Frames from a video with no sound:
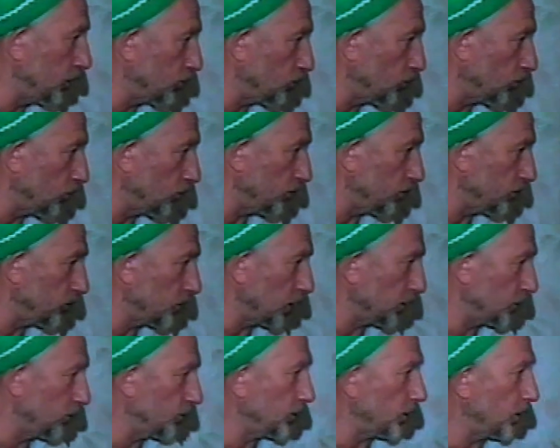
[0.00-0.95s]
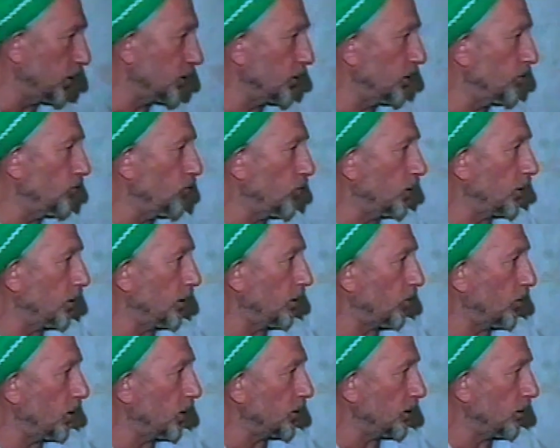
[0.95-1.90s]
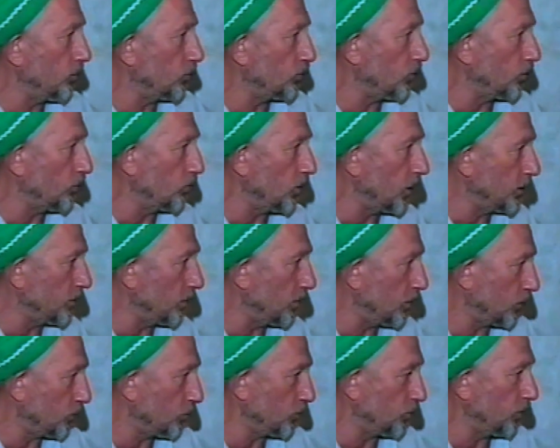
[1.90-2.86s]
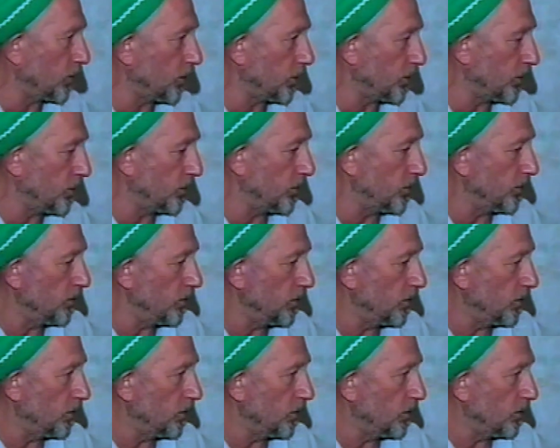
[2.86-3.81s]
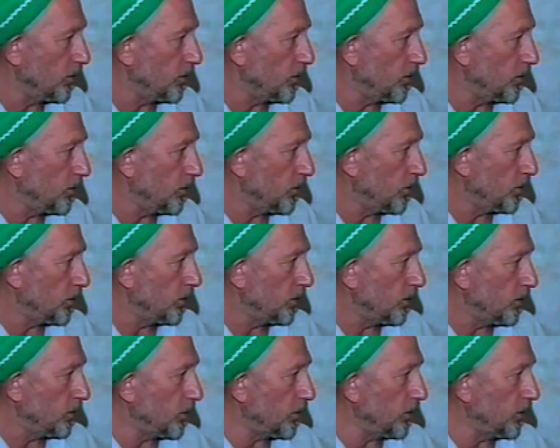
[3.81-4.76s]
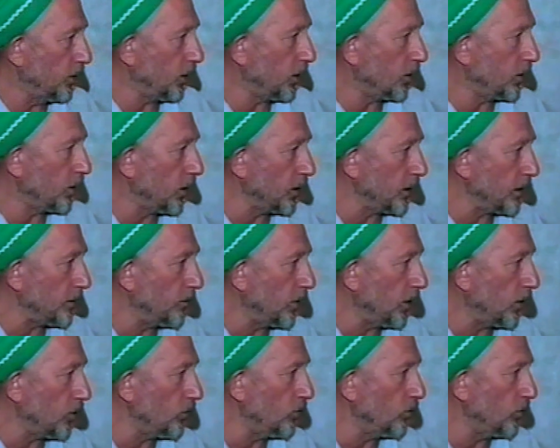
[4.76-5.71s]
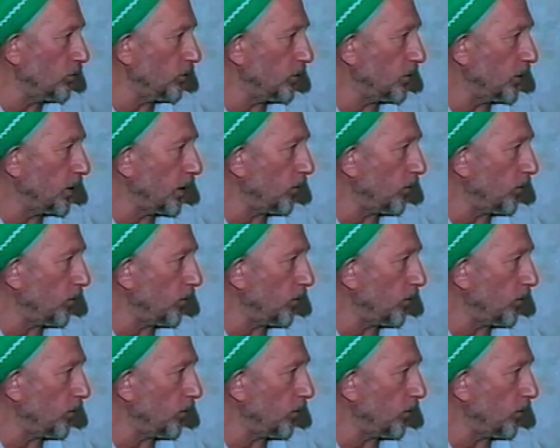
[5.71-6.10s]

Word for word: Я стал держаться его, и основательная учеба началась под его опекой в 70 году,